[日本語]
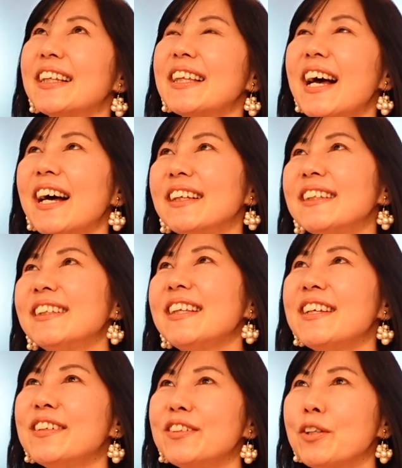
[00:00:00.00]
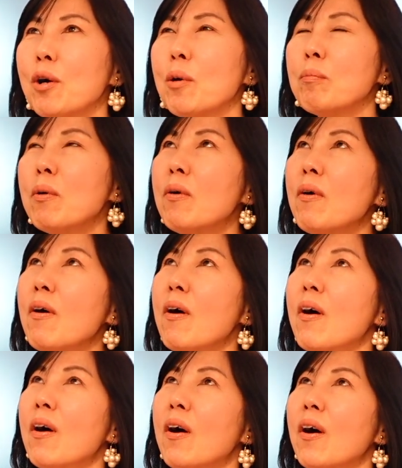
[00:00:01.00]
なんていうのも
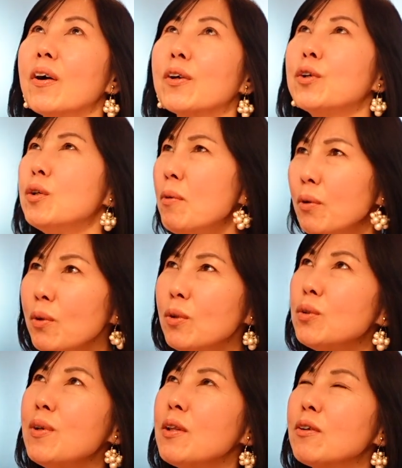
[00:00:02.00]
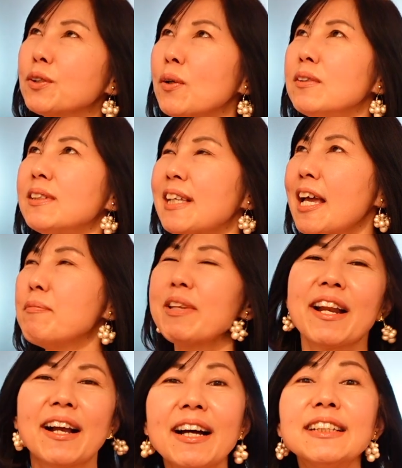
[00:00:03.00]
う雲の上の存在みた
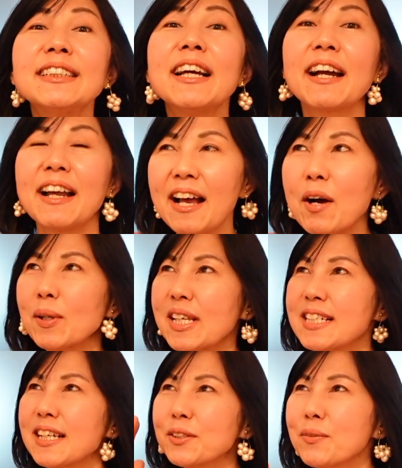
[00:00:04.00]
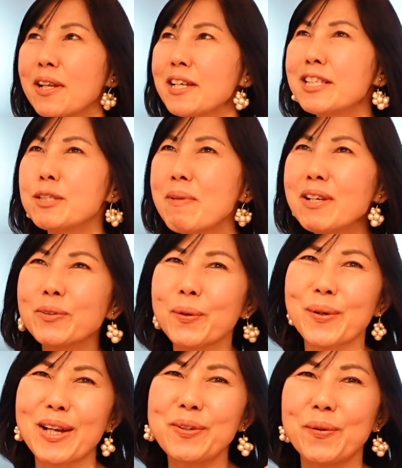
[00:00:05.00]
いな感じやから私がそんなリスペクト
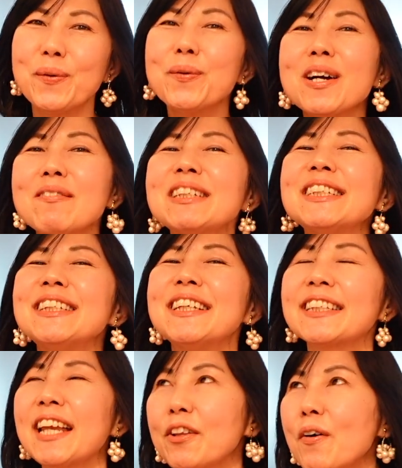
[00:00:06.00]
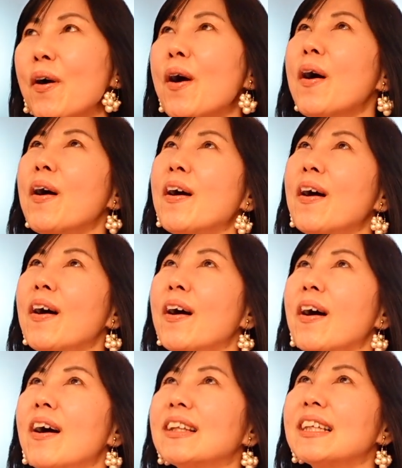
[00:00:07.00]
とか言うのおこがましいですけど
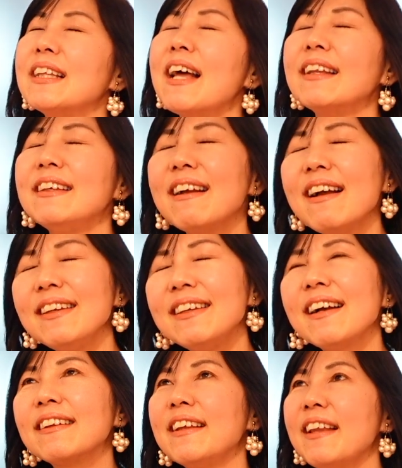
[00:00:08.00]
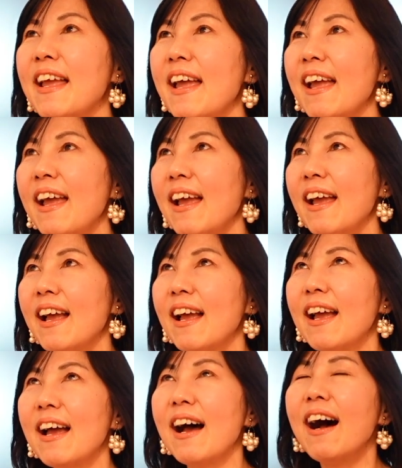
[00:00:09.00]
何がいいかってね
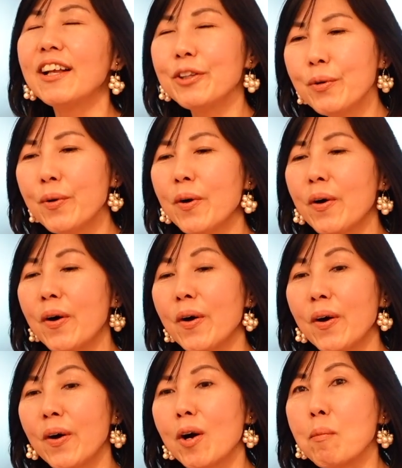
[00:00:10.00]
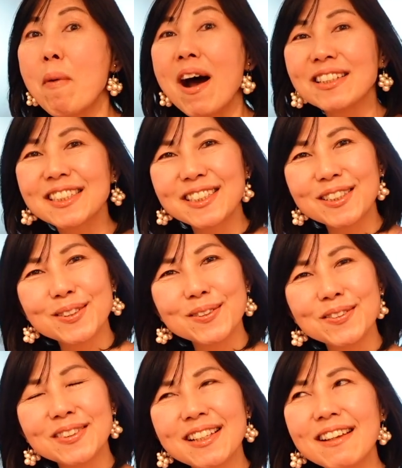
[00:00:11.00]
あのまっす
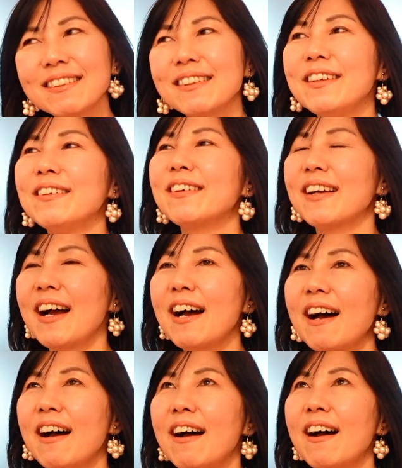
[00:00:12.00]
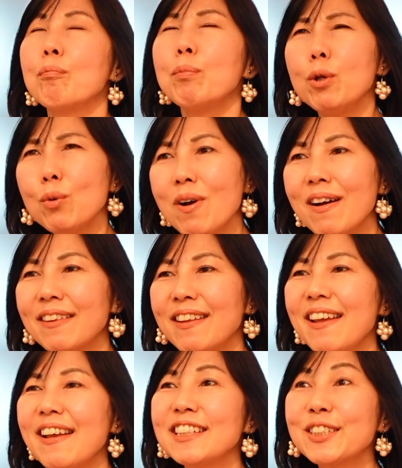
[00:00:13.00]
ぐさっていうかピュアで